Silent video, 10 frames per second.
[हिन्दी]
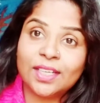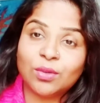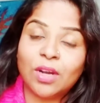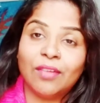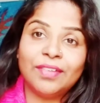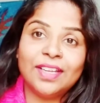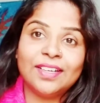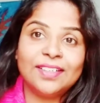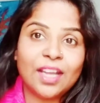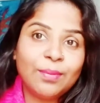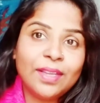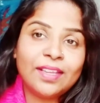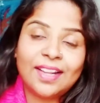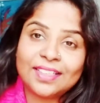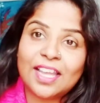हैं तो काफी डर भी
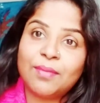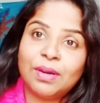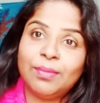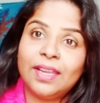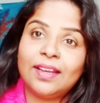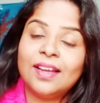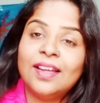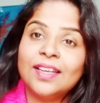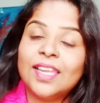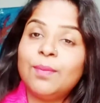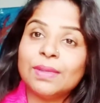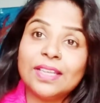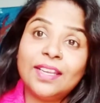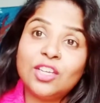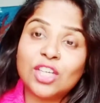रहता है मन में एक कि पता
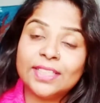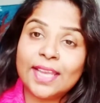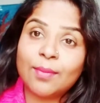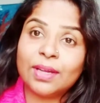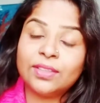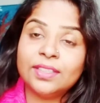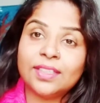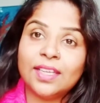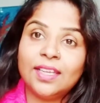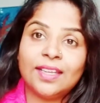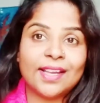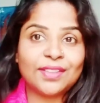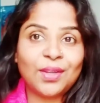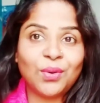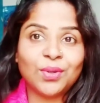नहीं शादी के बाद जिंदगी
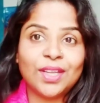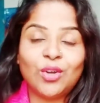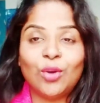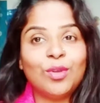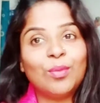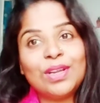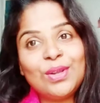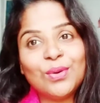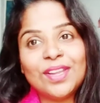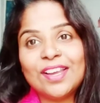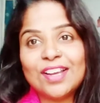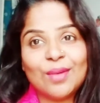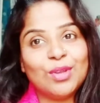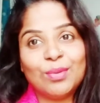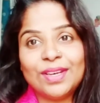कैसी होगी खूबियों भरी होगी या
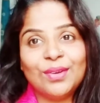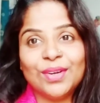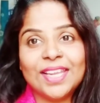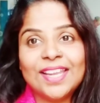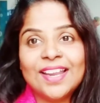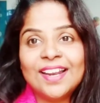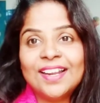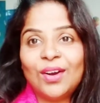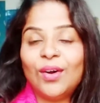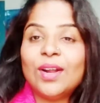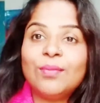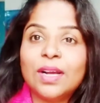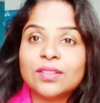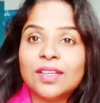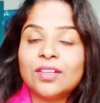खामियों भरी होगी और हम
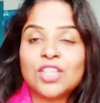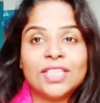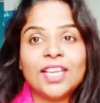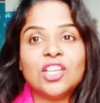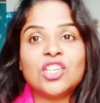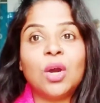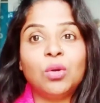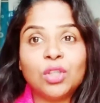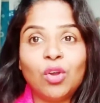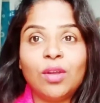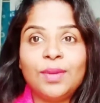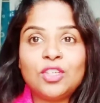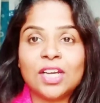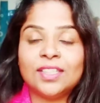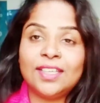अक्सर शादी की इच्छा होते हुए भी
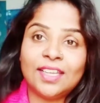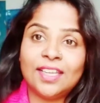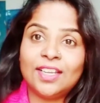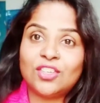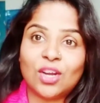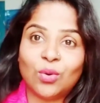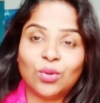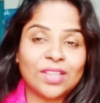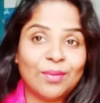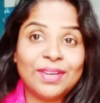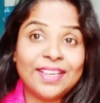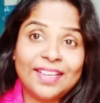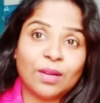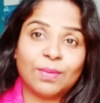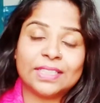शादी की इच्छा को सामने
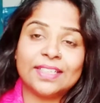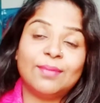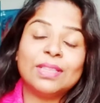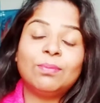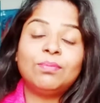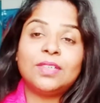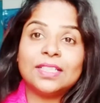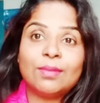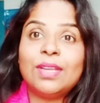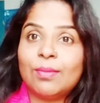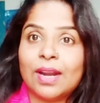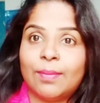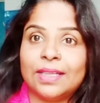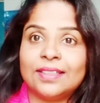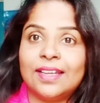नहीं रख पाते हैं मतलब कदम नहीं बढ़ा
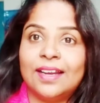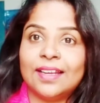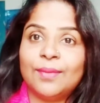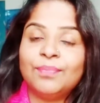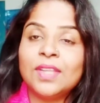पाते हैं आगे